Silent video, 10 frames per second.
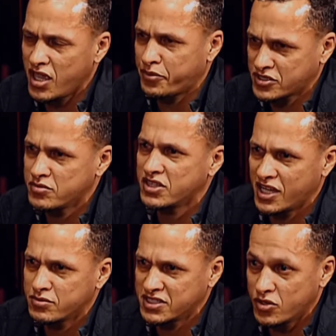a
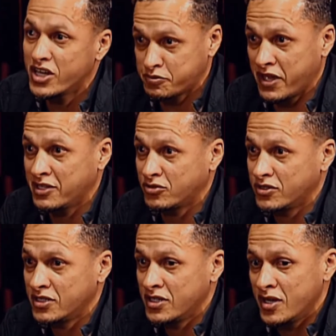proximidade, mas tem o respeito.
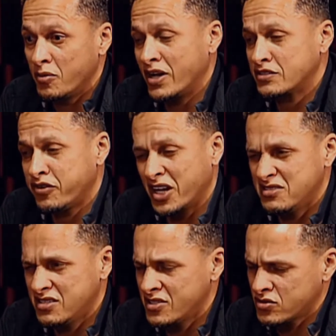Certo. Mas fora
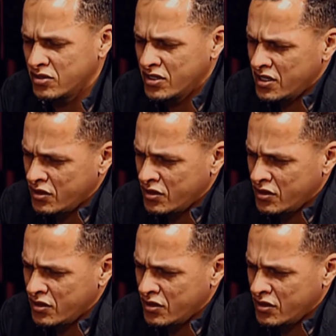disso, o